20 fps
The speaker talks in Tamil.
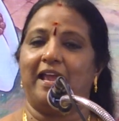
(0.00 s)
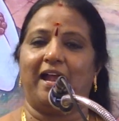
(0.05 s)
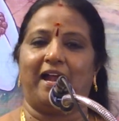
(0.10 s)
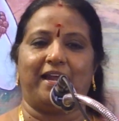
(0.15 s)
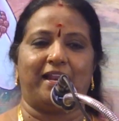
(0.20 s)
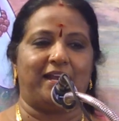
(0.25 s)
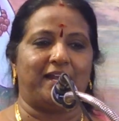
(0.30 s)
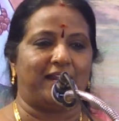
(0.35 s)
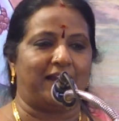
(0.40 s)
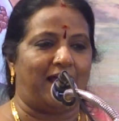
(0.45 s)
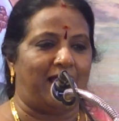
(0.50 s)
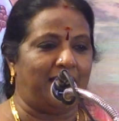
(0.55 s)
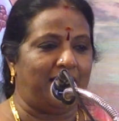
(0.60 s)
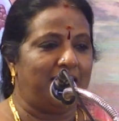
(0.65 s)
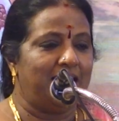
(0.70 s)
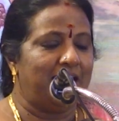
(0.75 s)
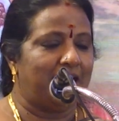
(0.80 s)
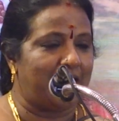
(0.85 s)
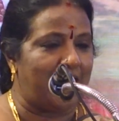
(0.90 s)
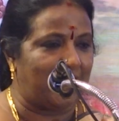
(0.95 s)
ஏனென்றால்
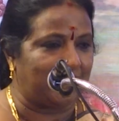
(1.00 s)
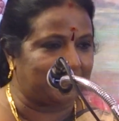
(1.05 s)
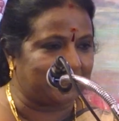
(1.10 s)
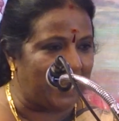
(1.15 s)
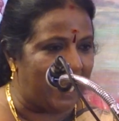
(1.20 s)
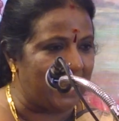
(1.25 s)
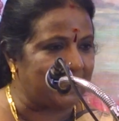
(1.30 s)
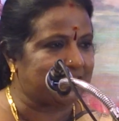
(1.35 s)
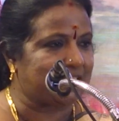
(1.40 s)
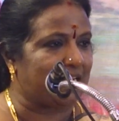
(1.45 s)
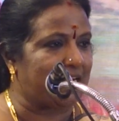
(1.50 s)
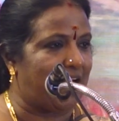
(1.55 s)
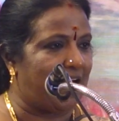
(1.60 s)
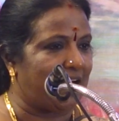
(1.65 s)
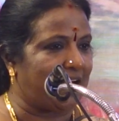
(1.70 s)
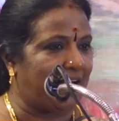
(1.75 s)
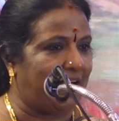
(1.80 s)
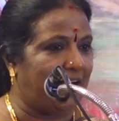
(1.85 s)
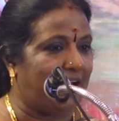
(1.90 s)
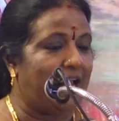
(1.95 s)
நான்
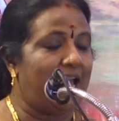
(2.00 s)
தாசனாக